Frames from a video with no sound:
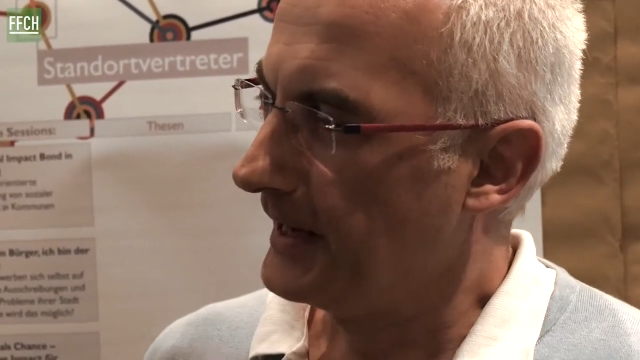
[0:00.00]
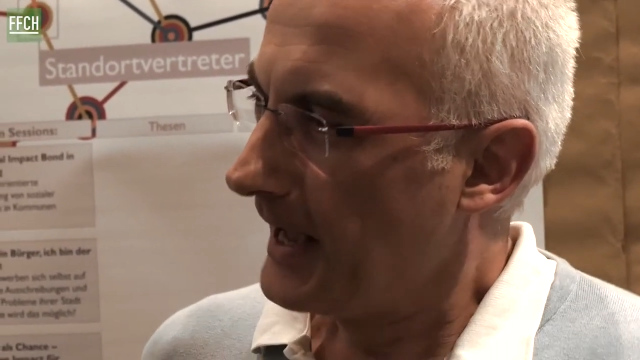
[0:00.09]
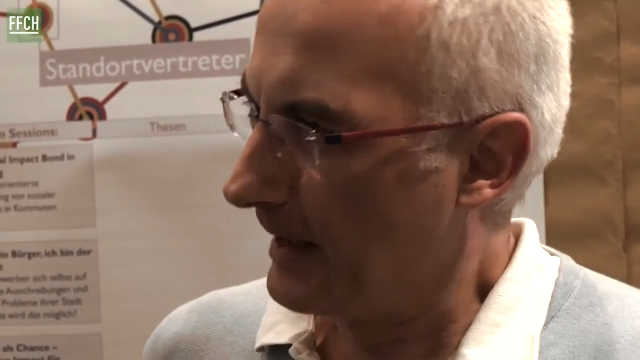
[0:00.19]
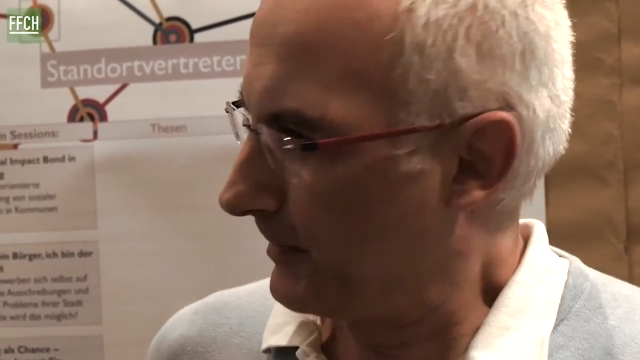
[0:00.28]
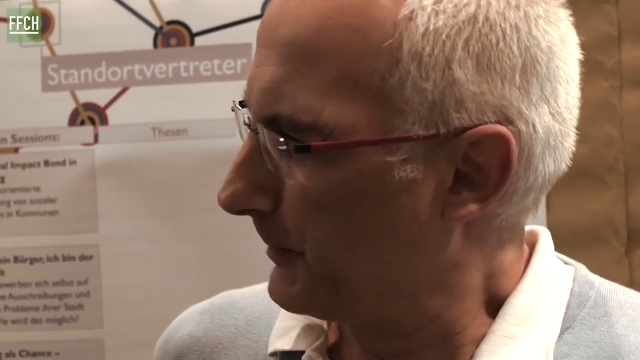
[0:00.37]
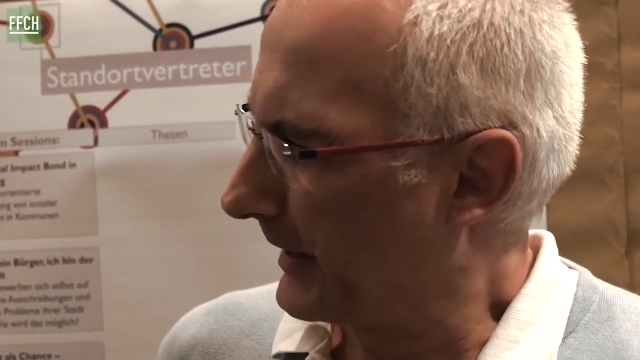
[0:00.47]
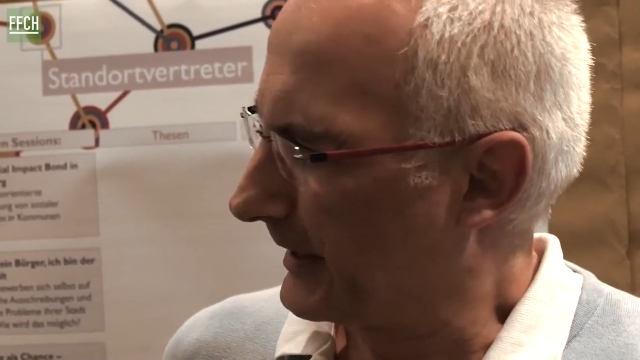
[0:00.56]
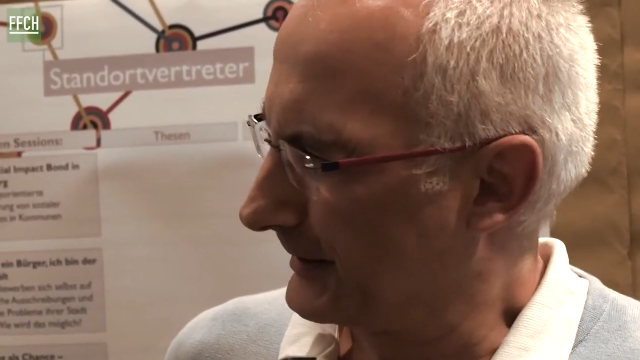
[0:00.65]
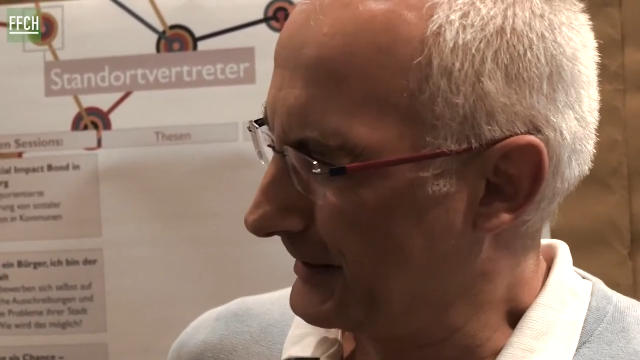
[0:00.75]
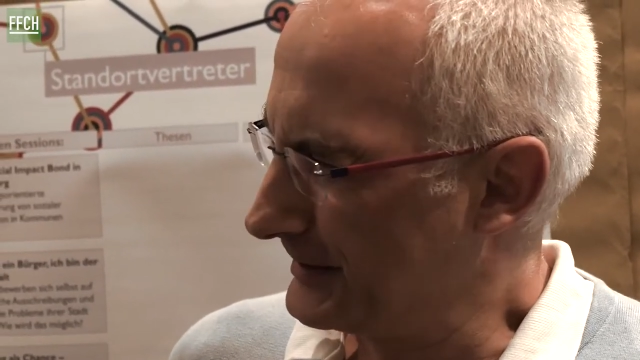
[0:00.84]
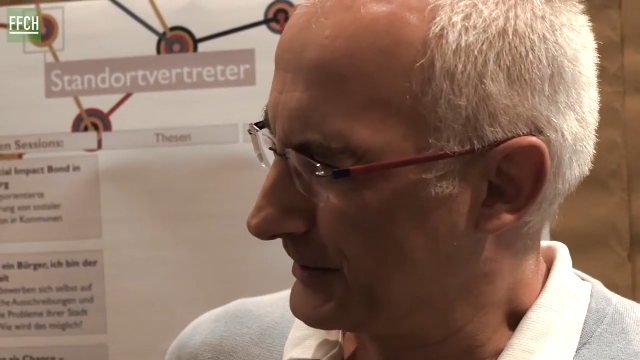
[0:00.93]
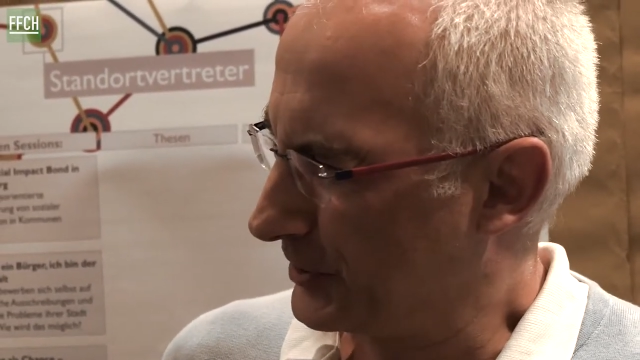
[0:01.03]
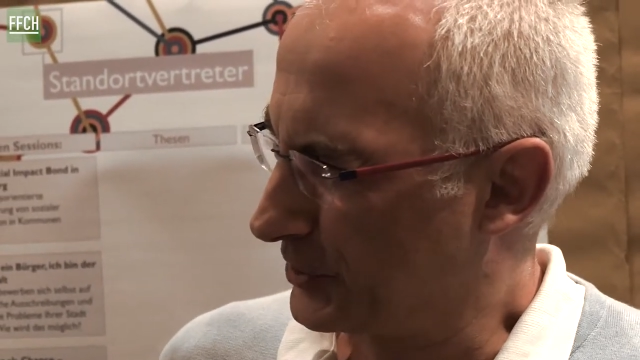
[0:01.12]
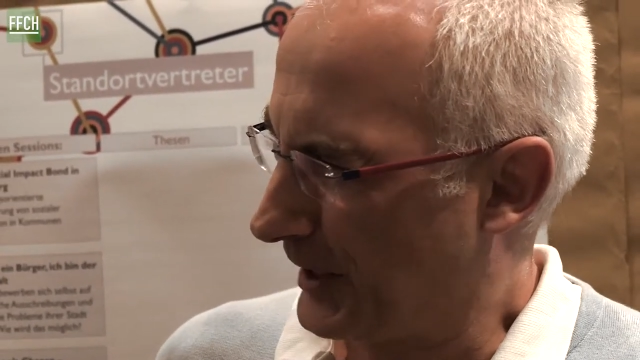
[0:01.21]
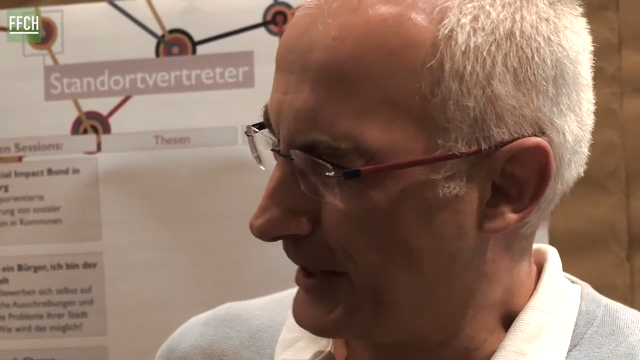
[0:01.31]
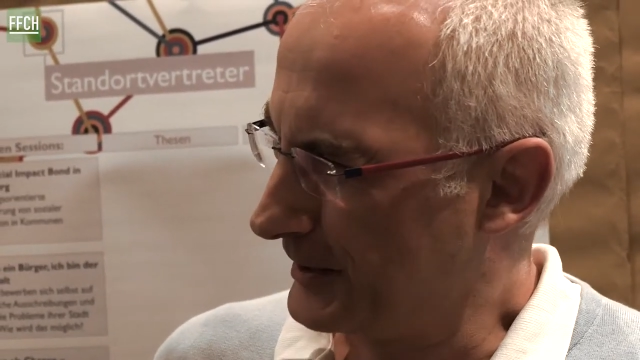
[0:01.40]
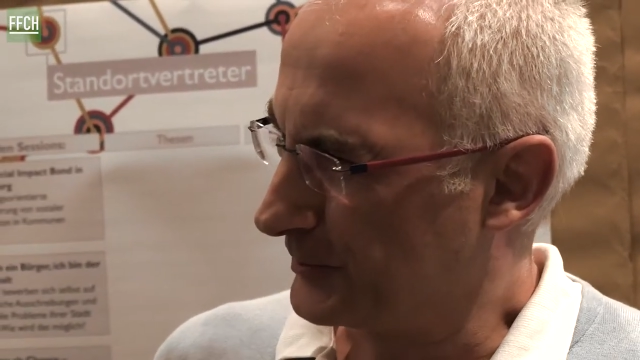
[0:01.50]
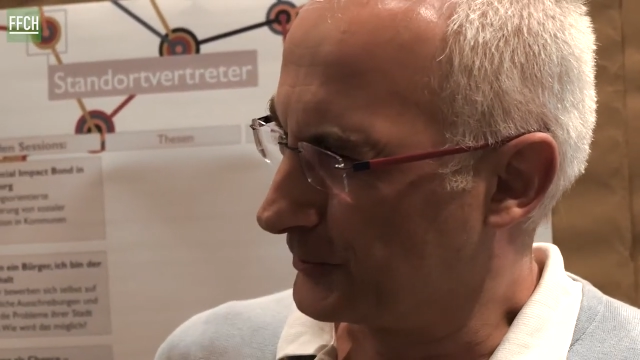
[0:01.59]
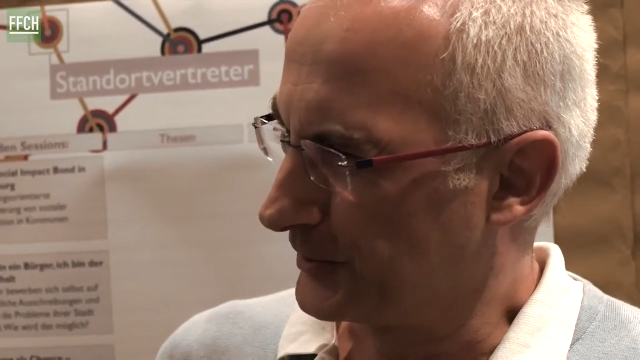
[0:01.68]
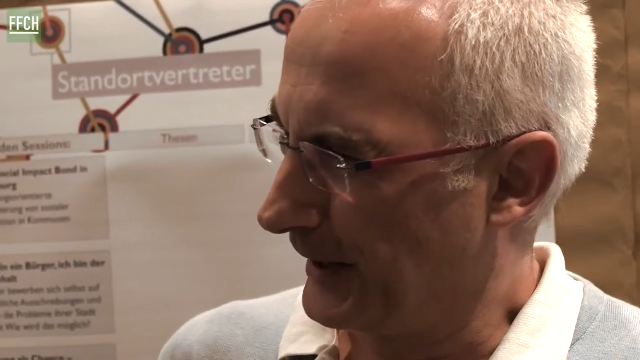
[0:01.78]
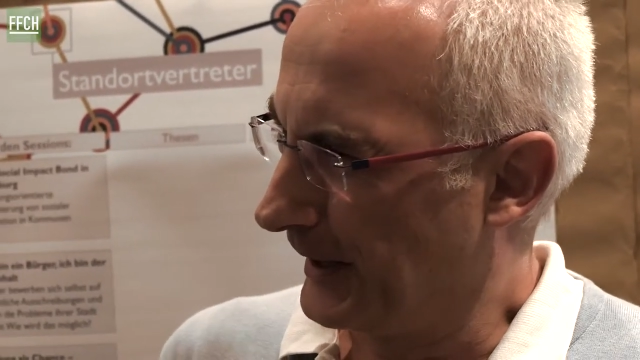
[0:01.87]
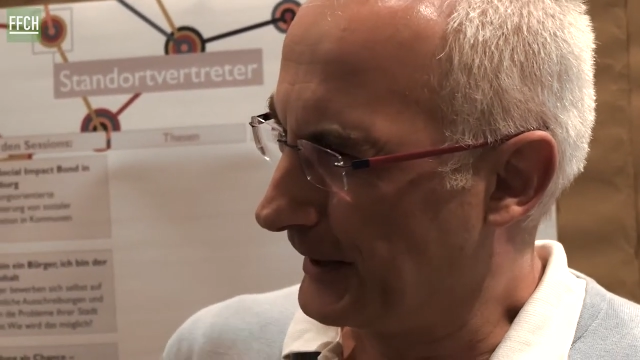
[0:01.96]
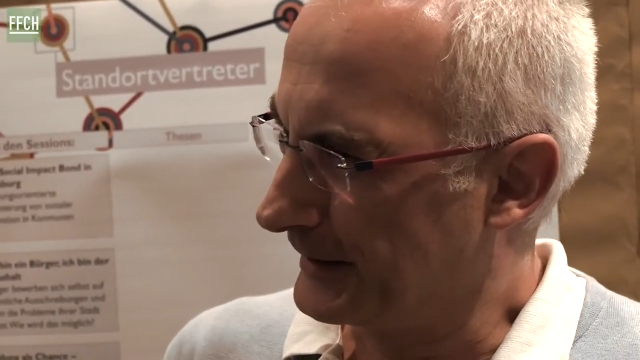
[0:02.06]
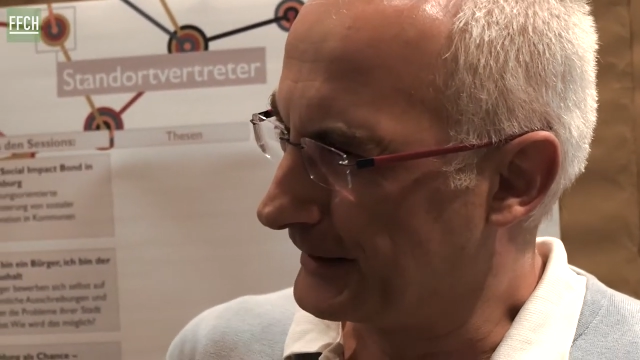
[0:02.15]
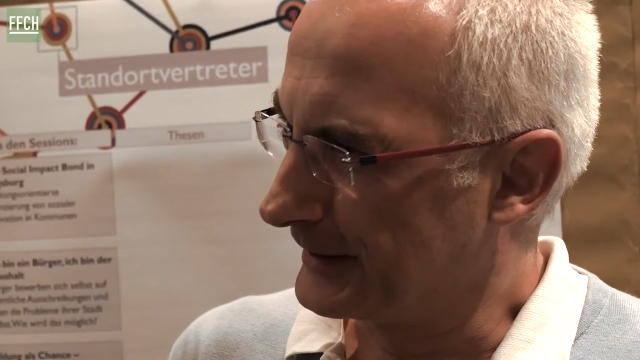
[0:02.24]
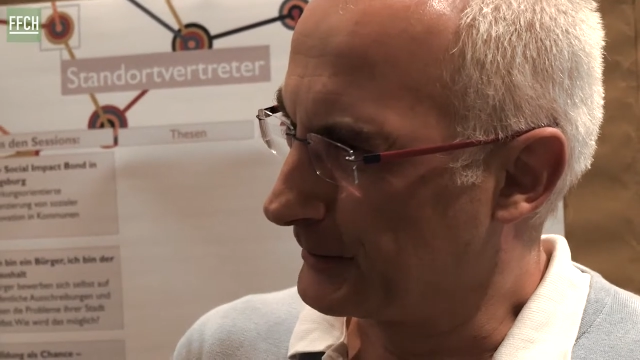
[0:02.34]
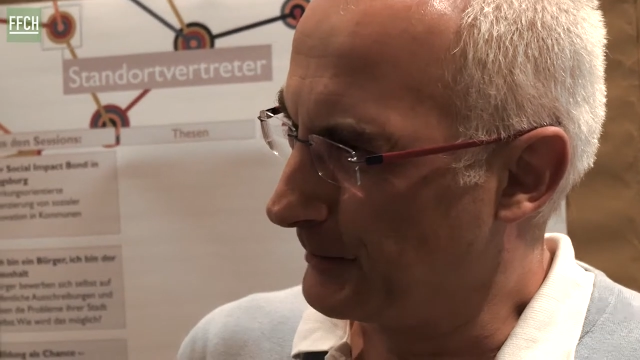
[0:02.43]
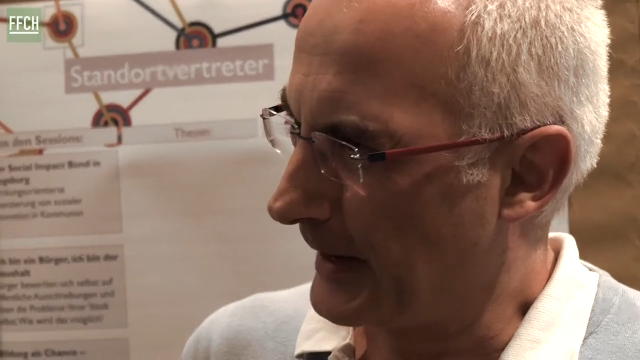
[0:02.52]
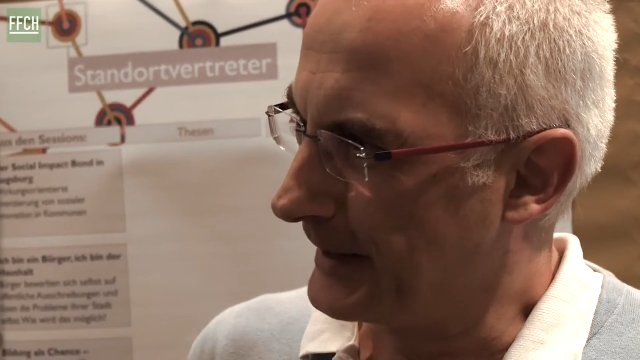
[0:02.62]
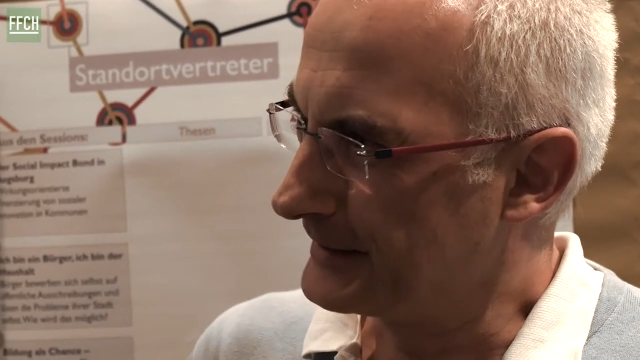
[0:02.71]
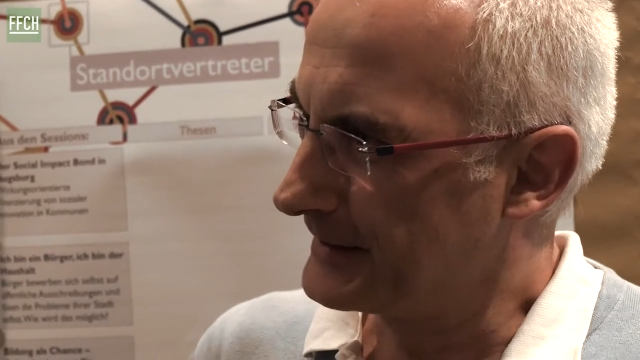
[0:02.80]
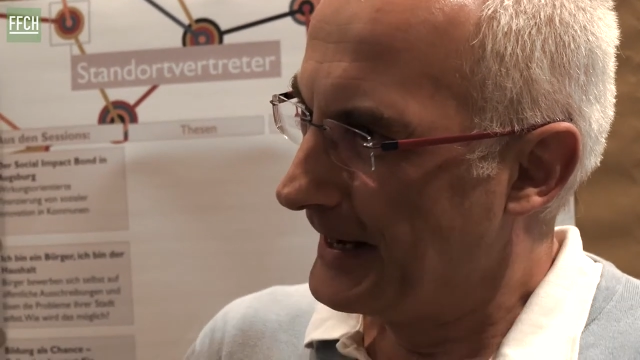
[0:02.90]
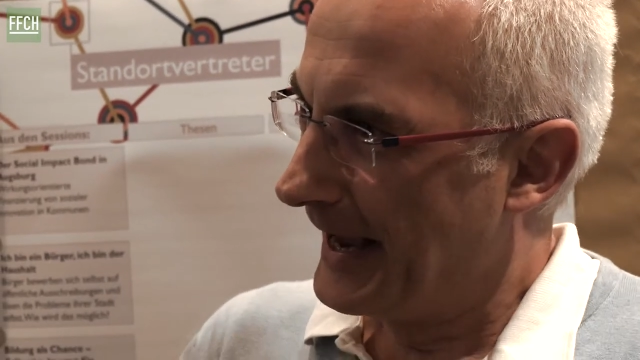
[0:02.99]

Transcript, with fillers: Aber Paradiesgestaltung eigentlich meint